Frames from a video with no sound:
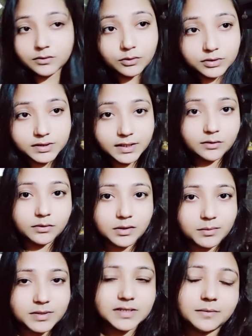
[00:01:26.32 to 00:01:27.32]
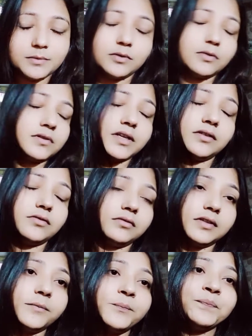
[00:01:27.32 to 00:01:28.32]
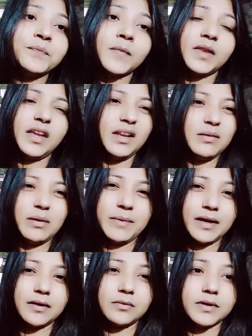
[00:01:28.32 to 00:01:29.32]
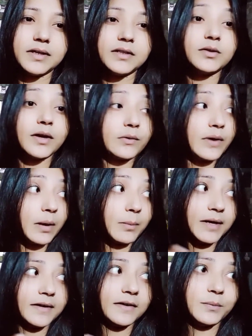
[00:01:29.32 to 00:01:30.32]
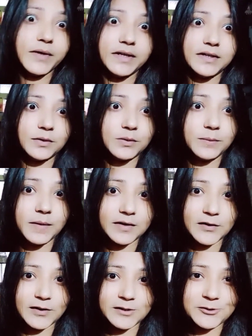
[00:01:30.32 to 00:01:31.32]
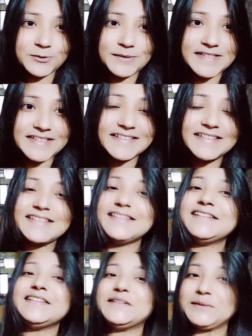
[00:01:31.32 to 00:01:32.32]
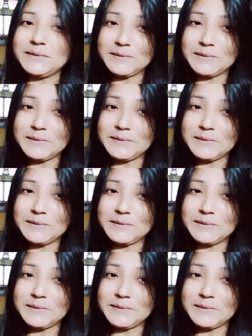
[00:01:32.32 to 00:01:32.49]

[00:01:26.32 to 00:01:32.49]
দশটা এগারোটা বেজে যাবে ওর শেষ হতে তাহলে আমি আগে করে নিই তো এখন আমারটার প্রিন্ট আউট বার করা চলছে তো